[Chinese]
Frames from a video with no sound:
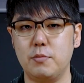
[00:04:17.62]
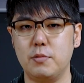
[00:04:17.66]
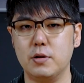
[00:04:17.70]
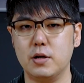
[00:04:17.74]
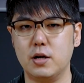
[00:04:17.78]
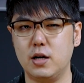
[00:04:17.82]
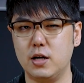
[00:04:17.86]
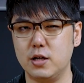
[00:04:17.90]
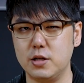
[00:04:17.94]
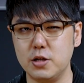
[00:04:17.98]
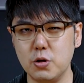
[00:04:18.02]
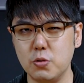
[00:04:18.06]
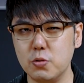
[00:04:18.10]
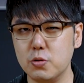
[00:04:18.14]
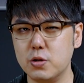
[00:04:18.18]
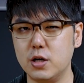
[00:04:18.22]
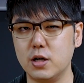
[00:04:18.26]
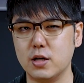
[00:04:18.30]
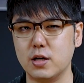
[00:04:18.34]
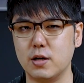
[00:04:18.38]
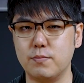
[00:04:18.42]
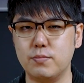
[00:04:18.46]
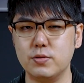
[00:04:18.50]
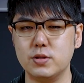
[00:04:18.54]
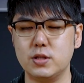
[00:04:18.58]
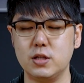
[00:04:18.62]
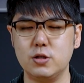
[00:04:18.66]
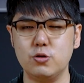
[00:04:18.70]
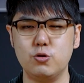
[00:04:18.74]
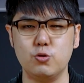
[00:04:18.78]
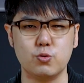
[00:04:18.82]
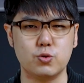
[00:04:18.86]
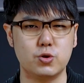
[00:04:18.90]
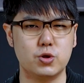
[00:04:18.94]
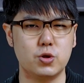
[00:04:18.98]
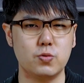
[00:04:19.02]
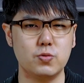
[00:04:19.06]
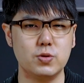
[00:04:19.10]
们很有可能不清
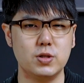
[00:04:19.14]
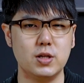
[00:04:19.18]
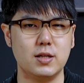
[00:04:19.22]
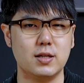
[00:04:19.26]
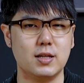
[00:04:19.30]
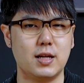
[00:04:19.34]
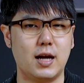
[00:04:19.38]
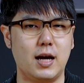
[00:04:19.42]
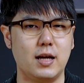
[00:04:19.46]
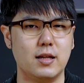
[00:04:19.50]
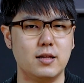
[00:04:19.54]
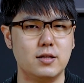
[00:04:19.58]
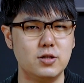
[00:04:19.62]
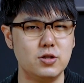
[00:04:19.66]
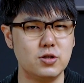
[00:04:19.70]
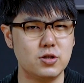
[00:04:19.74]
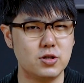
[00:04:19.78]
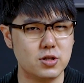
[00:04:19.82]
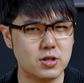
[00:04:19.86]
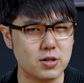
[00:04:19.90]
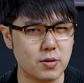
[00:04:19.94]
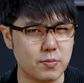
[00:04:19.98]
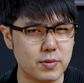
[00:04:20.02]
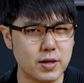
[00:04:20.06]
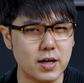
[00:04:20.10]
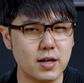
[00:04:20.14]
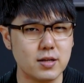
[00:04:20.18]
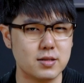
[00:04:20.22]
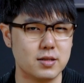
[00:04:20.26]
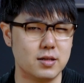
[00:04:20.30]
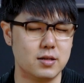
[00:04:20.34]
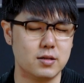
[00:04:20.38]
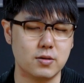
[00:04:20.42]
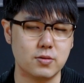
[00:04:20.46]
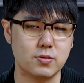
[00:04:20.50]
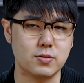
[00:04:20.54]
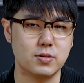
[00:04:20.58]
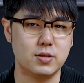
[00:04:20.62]
楚中正台是什么样
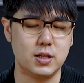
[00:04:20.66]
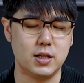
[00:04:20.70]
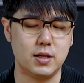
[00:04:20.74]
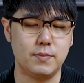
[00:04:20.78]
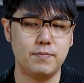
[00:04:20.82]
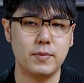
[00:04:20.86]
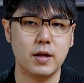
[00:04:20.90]
子的东西。